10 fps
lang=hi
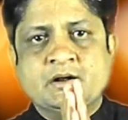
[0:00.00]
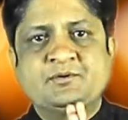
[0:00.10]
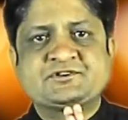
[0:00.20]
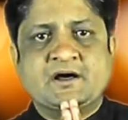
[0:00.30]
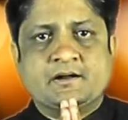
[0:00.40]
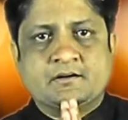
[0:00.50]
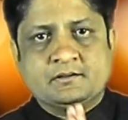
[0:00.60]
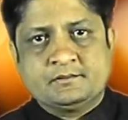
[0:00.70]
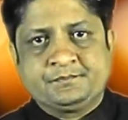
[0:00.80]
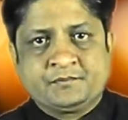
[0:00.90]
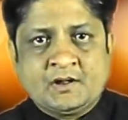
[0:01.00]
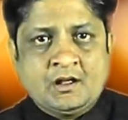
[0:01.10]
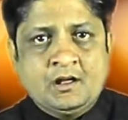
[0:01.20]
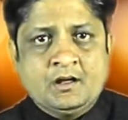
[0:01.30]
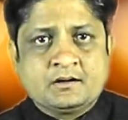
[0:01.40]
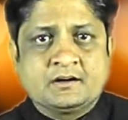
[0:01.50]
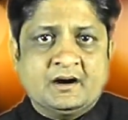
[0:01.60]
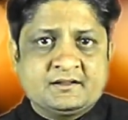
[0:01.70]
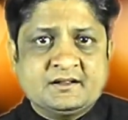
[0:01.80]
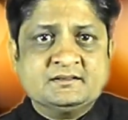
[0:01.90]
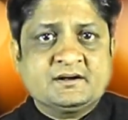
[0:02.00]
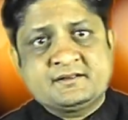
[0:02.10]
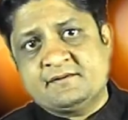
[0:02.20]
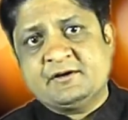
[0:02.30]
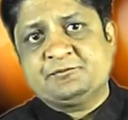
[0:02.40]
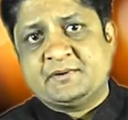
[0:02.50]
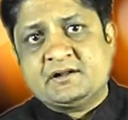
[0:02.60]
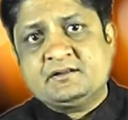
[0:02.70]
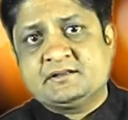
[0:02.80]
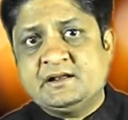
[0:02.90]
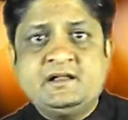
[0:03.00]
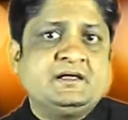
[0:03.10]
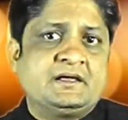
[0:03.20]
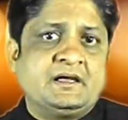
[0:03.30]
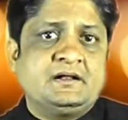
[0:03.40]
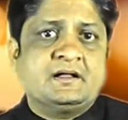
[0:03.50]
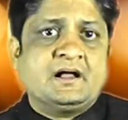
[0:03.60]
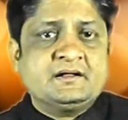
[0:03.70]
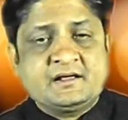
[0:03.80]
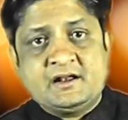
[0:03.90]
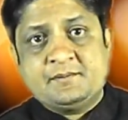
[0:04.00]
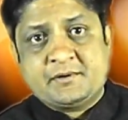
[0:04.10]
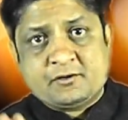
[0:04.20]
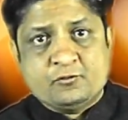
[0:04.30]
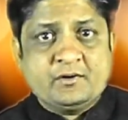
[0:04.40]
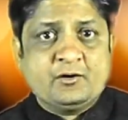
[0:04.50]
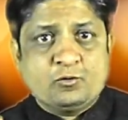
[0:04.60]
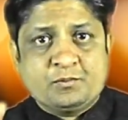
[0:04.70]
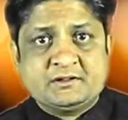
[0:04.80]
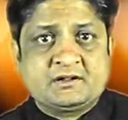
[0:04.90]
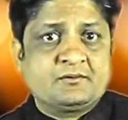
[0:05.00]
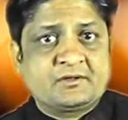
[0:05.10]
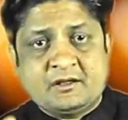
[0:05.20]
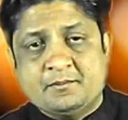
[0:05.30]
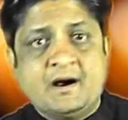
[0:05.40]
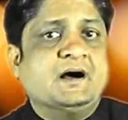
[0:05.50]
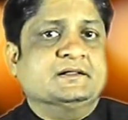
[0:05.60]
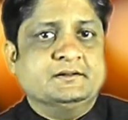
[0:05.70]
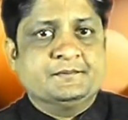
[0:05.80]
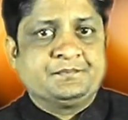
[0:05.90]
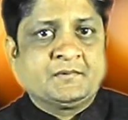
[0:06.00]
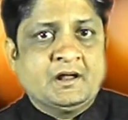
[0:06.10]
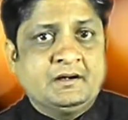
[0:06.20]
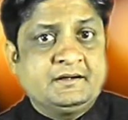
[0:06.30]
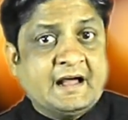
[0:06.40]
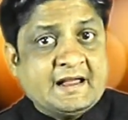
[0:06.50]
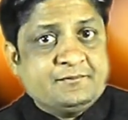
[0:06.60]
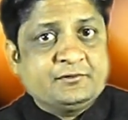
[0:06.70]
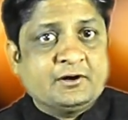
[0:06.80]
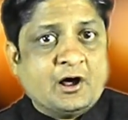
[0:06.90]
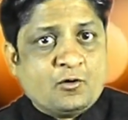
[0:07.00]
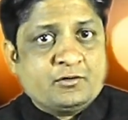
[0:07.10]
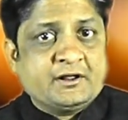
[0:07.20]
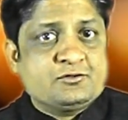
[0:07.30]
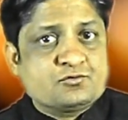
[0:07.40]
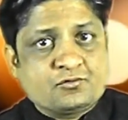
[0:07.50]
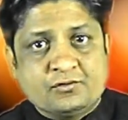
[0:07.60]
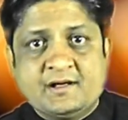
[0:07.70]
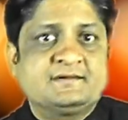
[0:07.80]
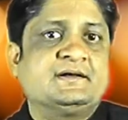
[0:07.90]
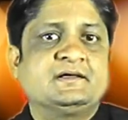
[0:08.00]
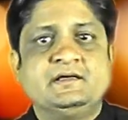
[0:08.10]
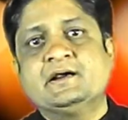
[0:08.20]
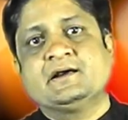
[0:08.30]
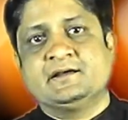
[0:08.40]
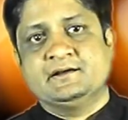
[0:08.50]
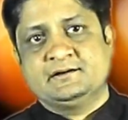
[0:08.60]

नमस्कार गणतंत्र दिवस पर दिल्ली के लाल किले पर हुए उपद्रव के बाद टाइम्स नाउ ने जो खुलासा किया है